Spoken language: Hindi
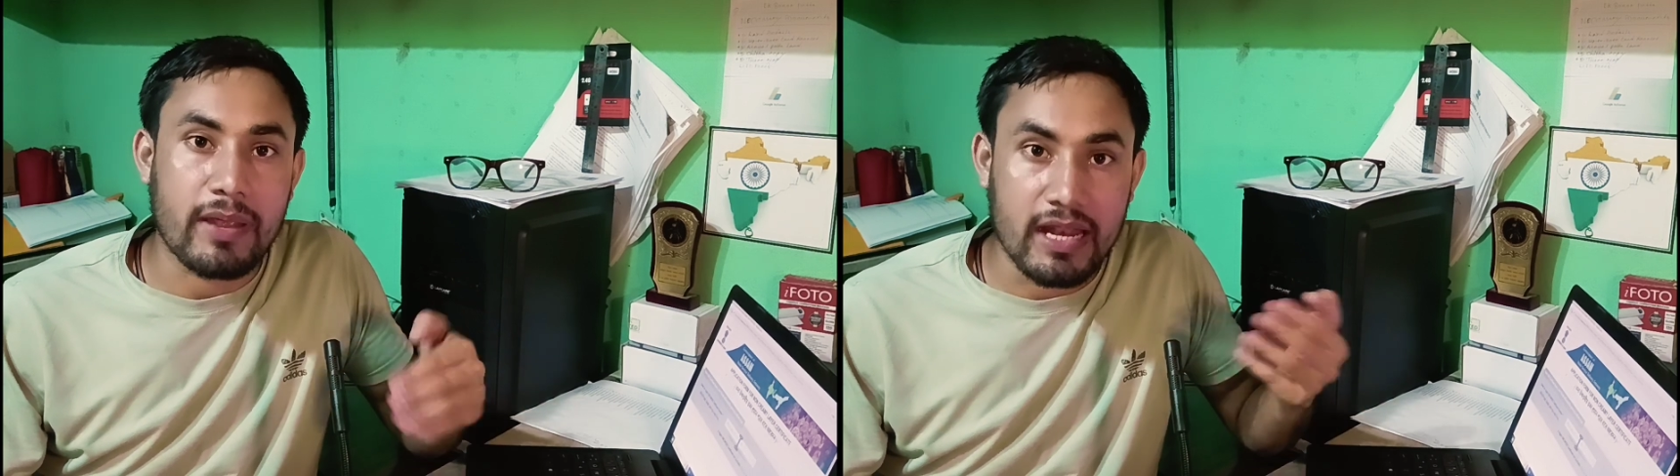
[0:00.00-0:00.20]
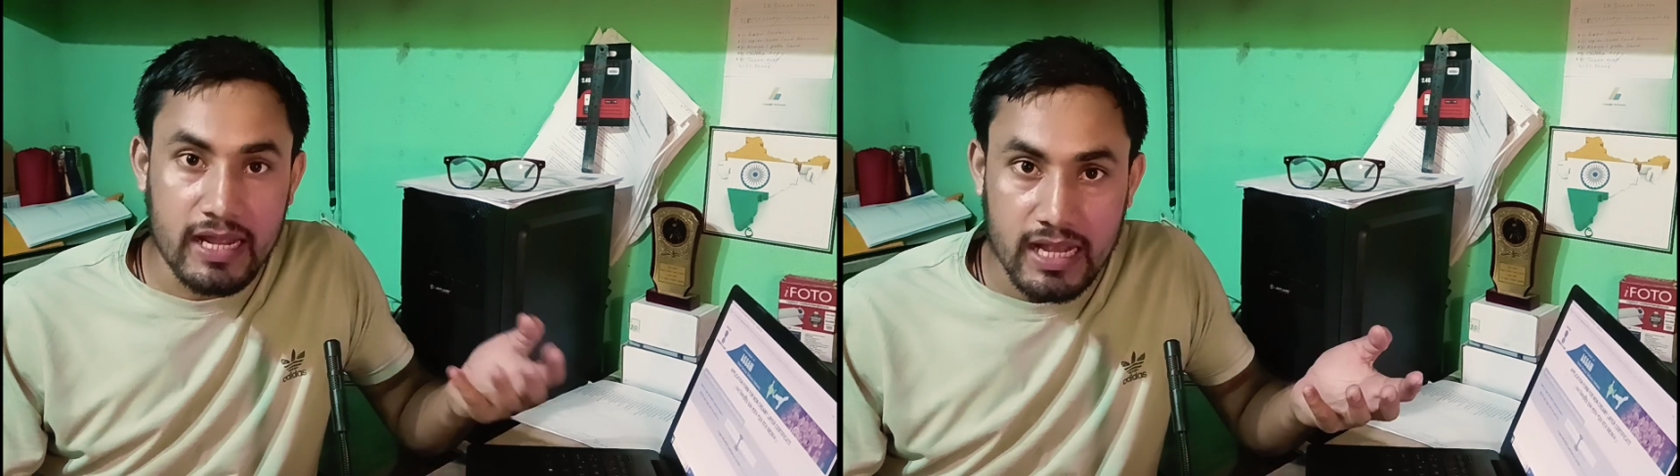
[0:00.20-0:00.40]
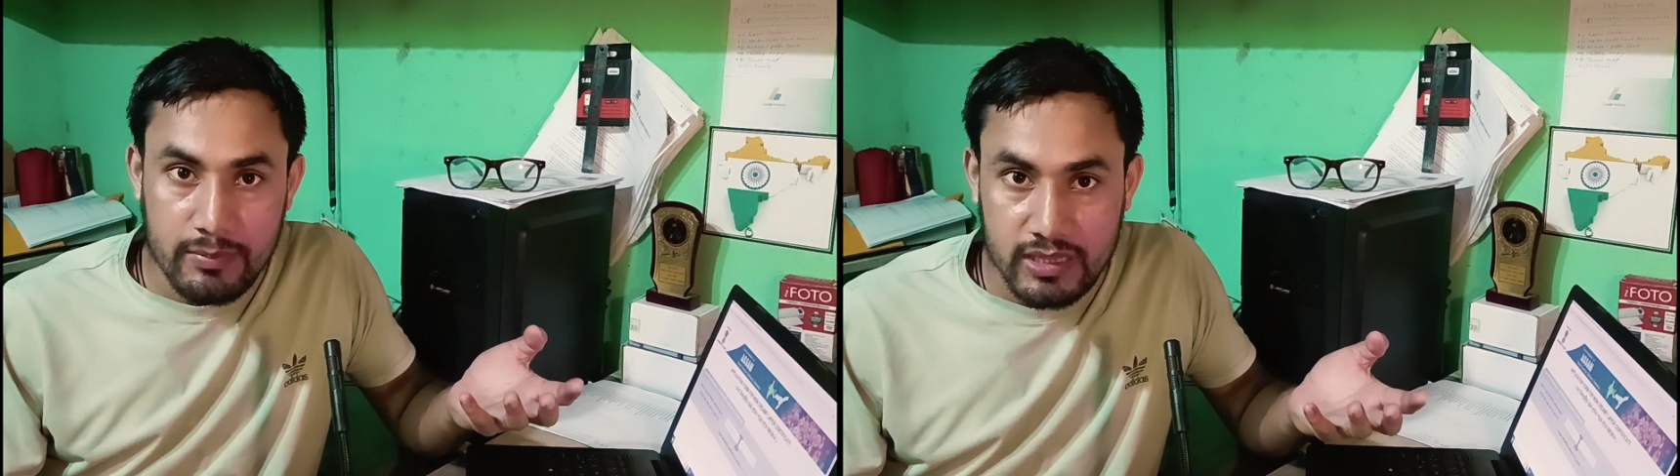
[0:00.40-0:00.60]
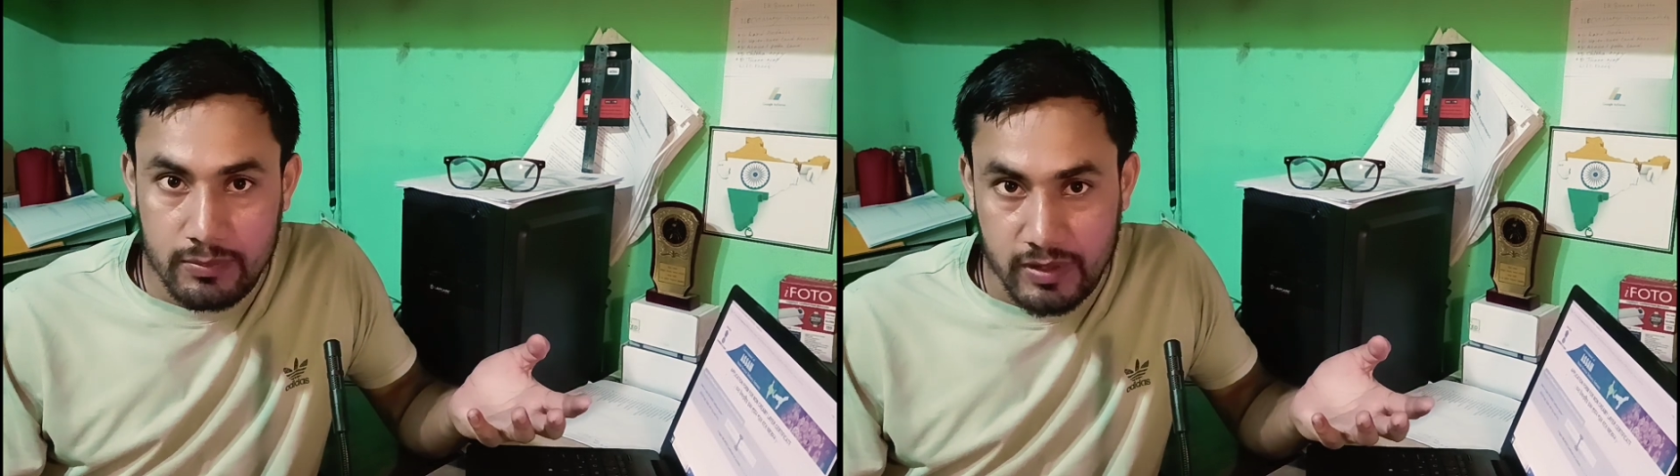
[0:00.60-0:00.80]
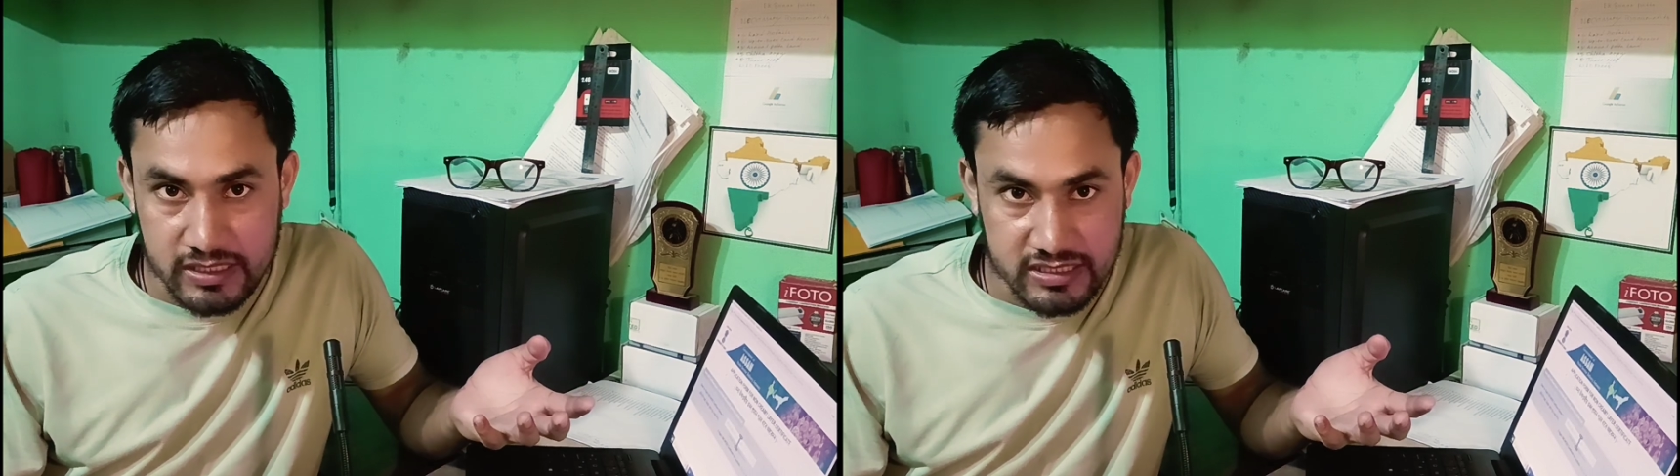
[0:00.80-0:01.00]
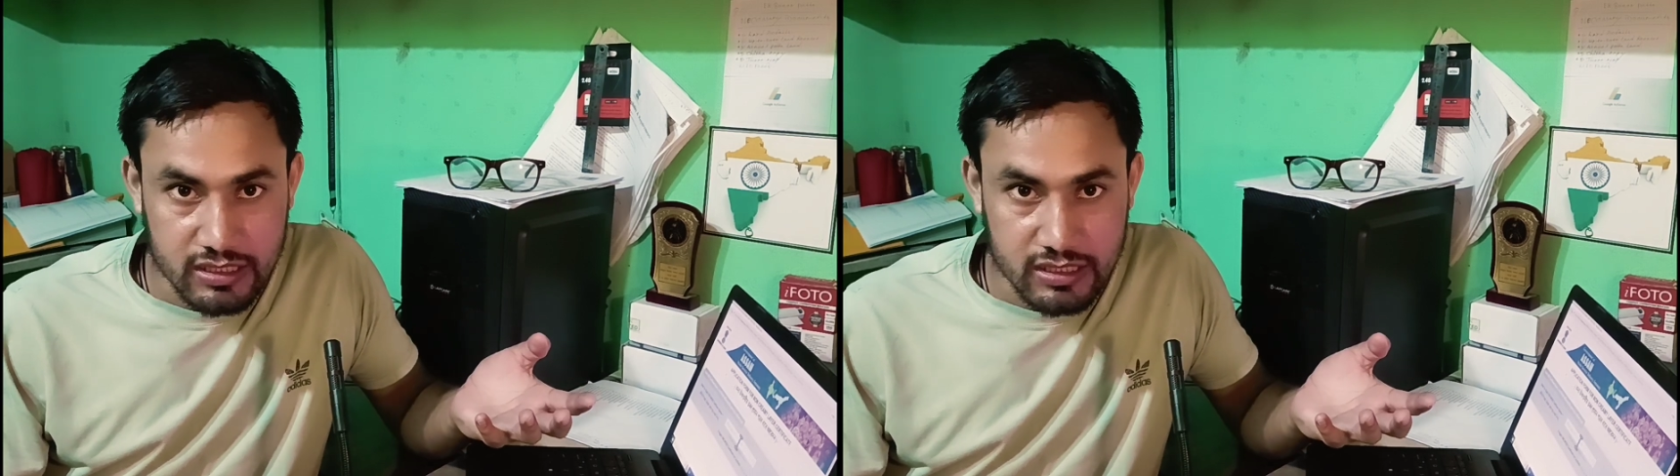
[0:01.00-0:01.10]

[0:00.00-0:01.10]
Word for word: पहले का मतलब कास्ट